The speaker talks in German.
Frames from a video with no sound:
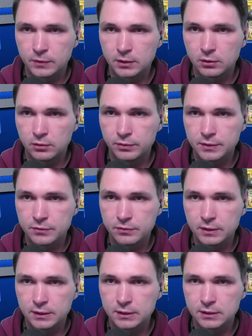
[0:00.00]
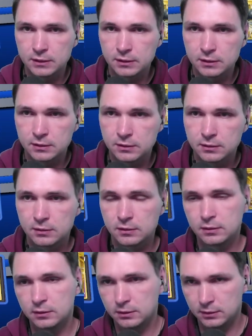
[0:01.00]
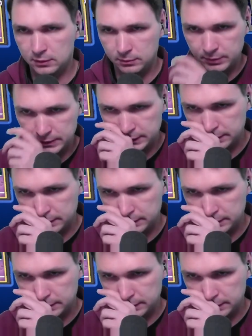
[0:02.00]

Auch wenn es vielleicht nicht die beste